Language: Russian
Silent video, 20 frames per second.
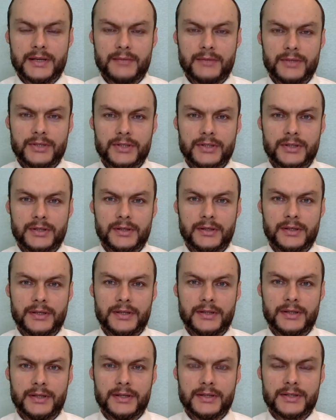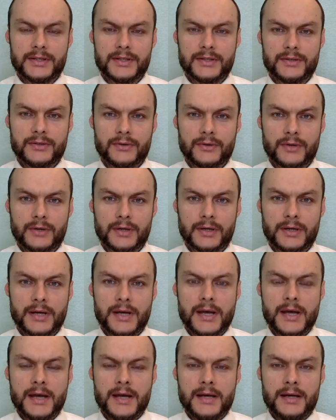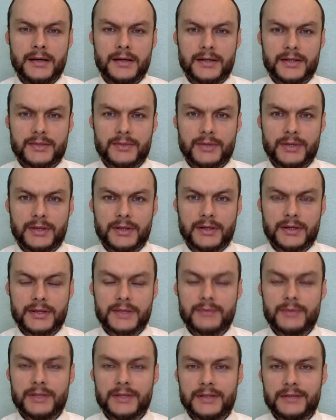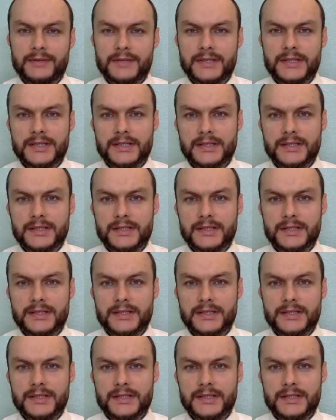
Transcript: Обычно дней 30-40 рассматривается